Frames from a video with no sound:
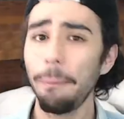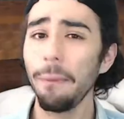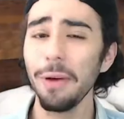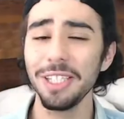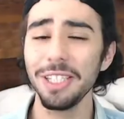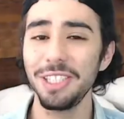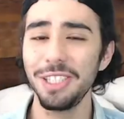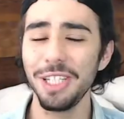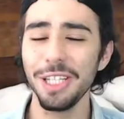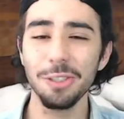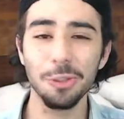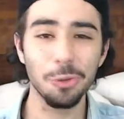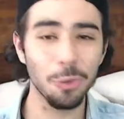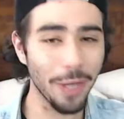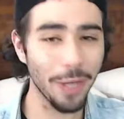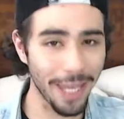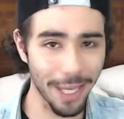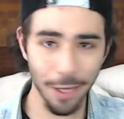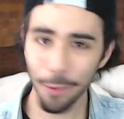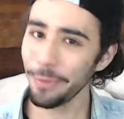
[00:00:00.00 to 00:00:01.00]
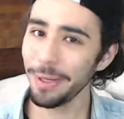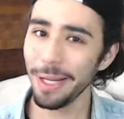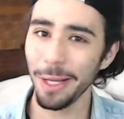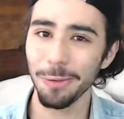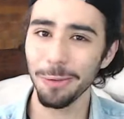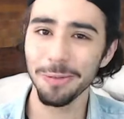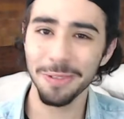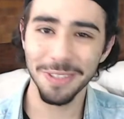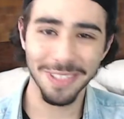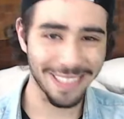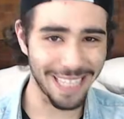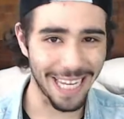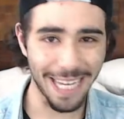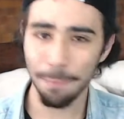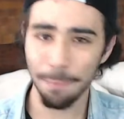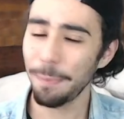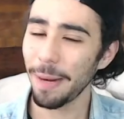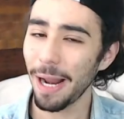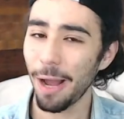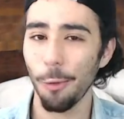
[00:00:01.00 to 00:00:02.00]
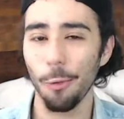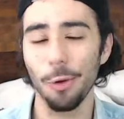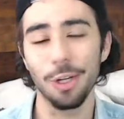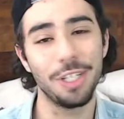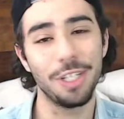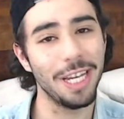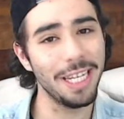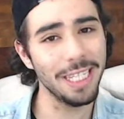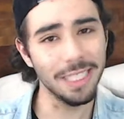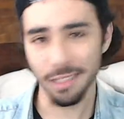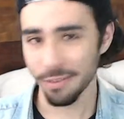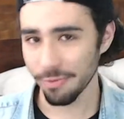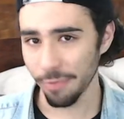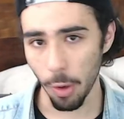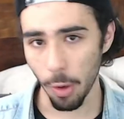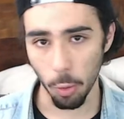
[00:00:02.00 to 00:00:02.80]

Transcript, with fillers: Depois disso, eu não sei pra onde eles